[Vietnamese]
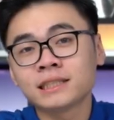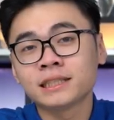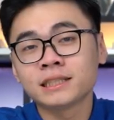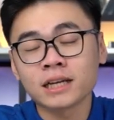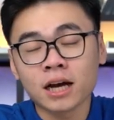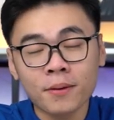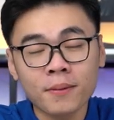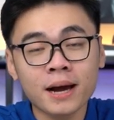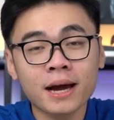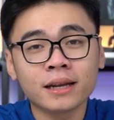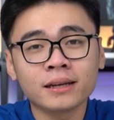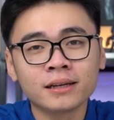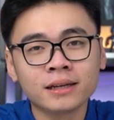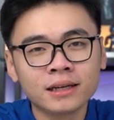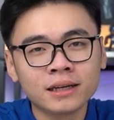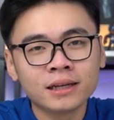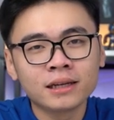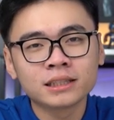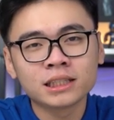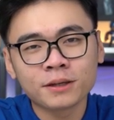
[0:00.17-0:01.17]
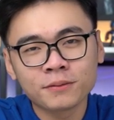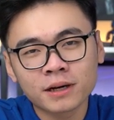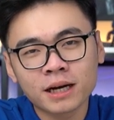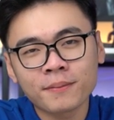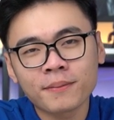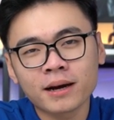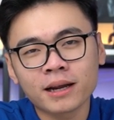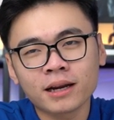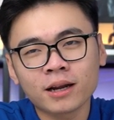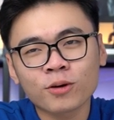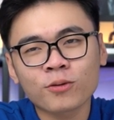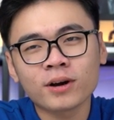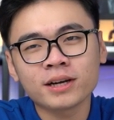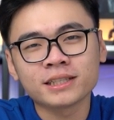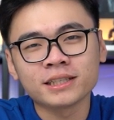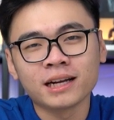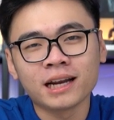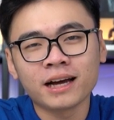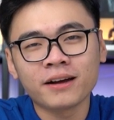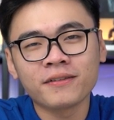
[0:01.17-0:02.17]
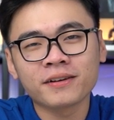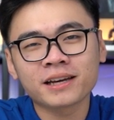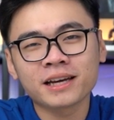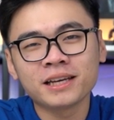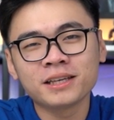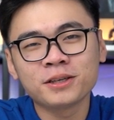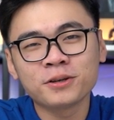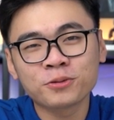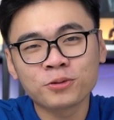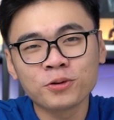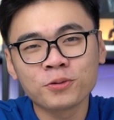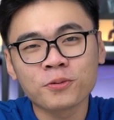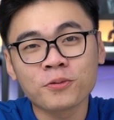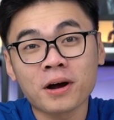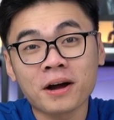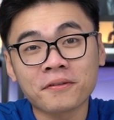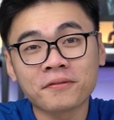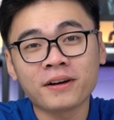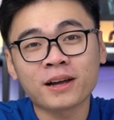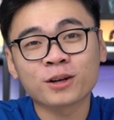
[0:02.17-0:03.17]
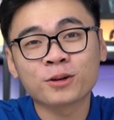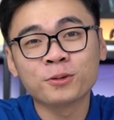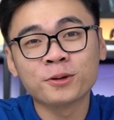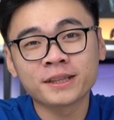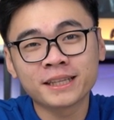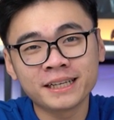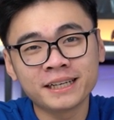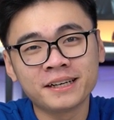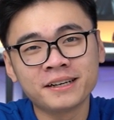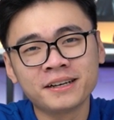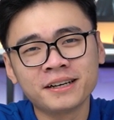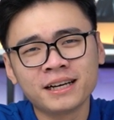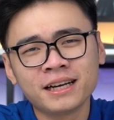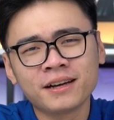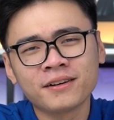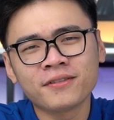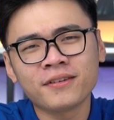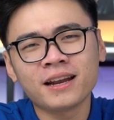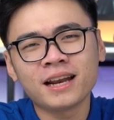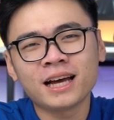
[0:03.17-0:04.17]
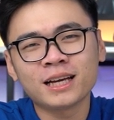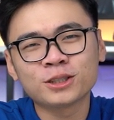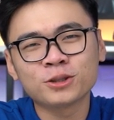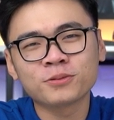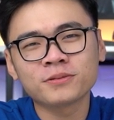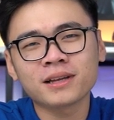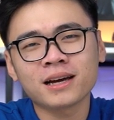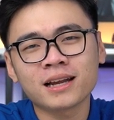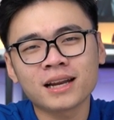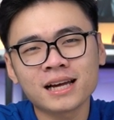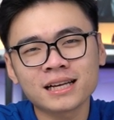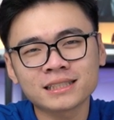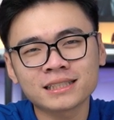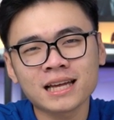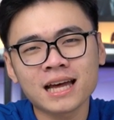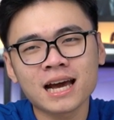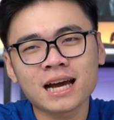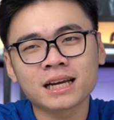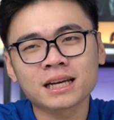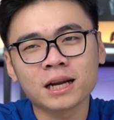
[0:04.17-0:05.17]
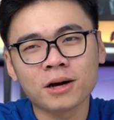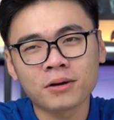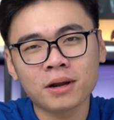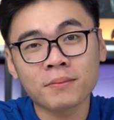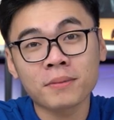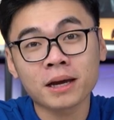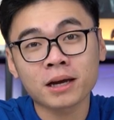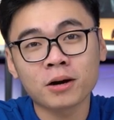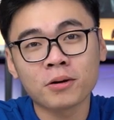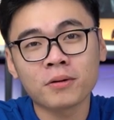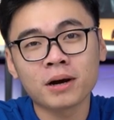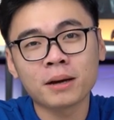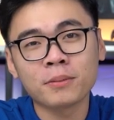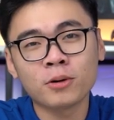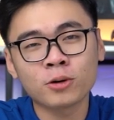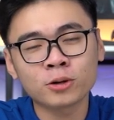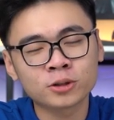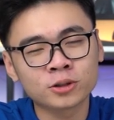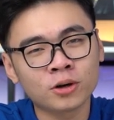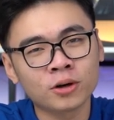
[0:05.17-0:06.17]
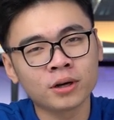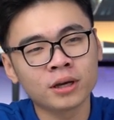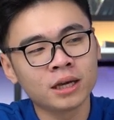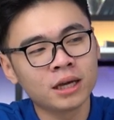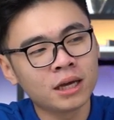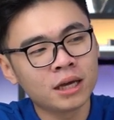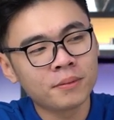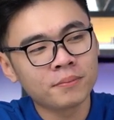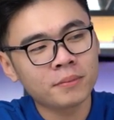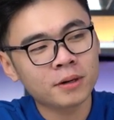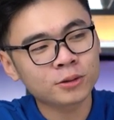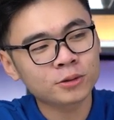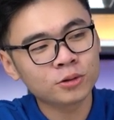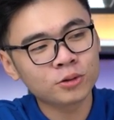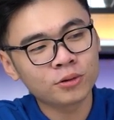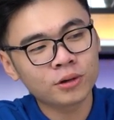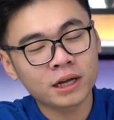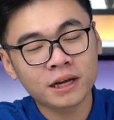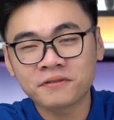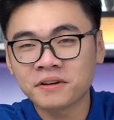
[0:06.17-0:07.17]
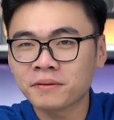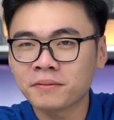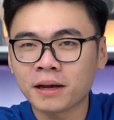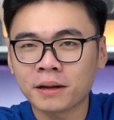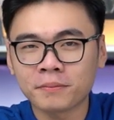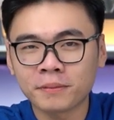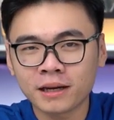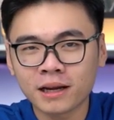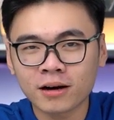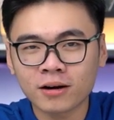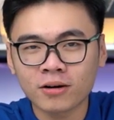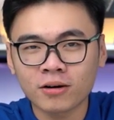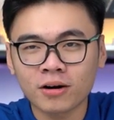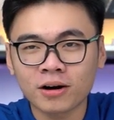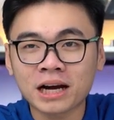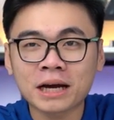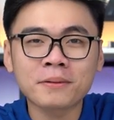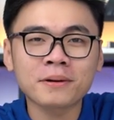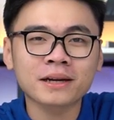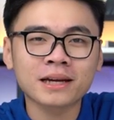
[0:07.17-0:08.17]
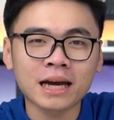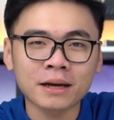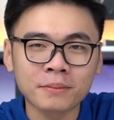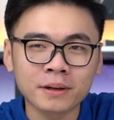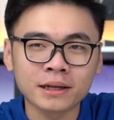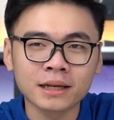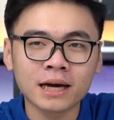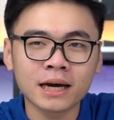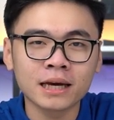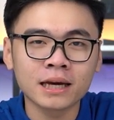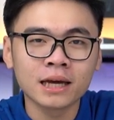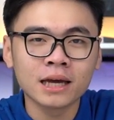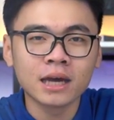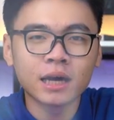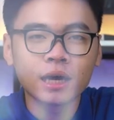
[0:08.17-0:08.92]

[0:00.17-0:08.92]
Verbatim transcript: xin chào bạn. Chào mừng các bạn đã quay trở lại với kênh YouTube của An Phát Computer. Vậy là chúng ta đã sang đầu năm hai không hai mốt rồi. Mặc dù là phiên bản mình đang có ngay bên cạnh mình đây